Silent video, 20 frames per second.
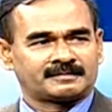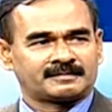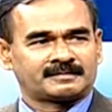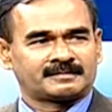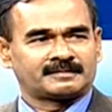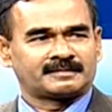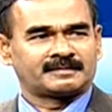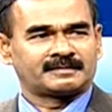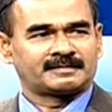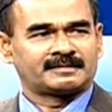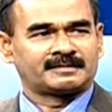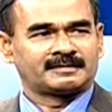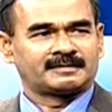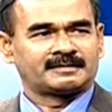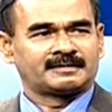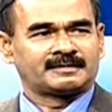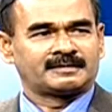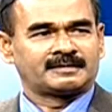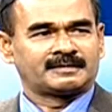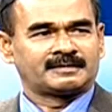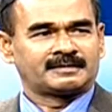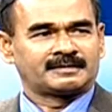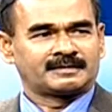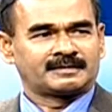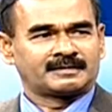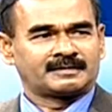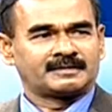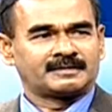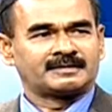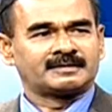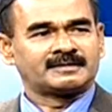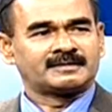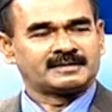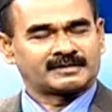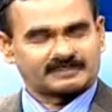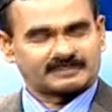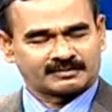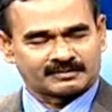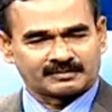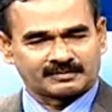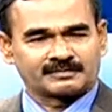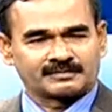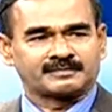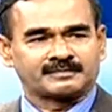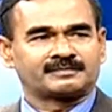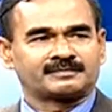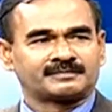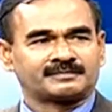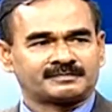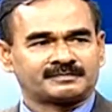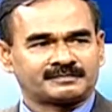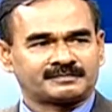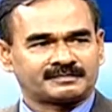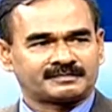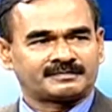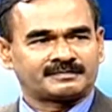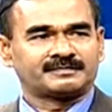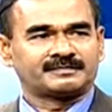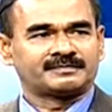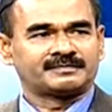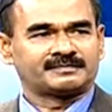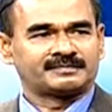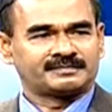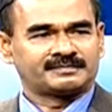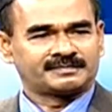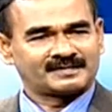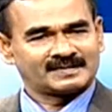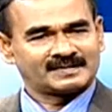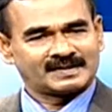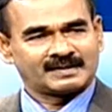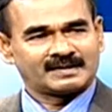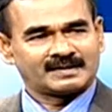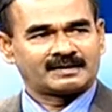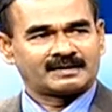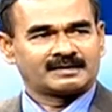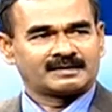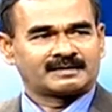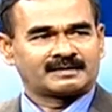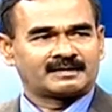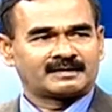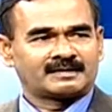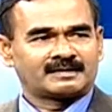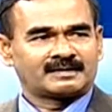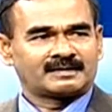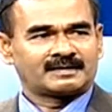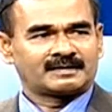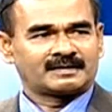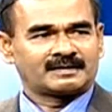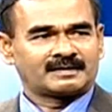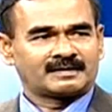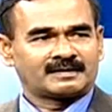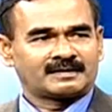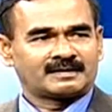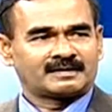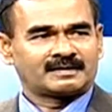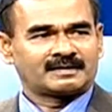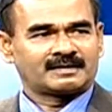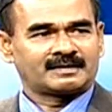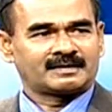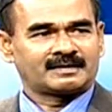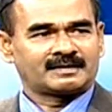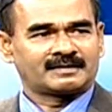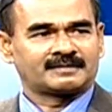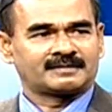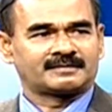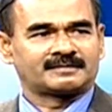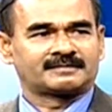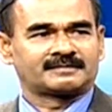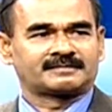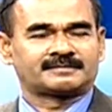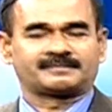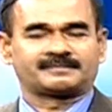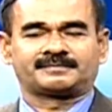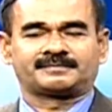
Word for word: তে ফুল ক্লাস শুরু করা যেত না বইয়ের কারণে কখনো মার্চ এপ্রিল পর্যন্ত বই পাওয়া যেত তো স্যারের তো সেই বিষয়ে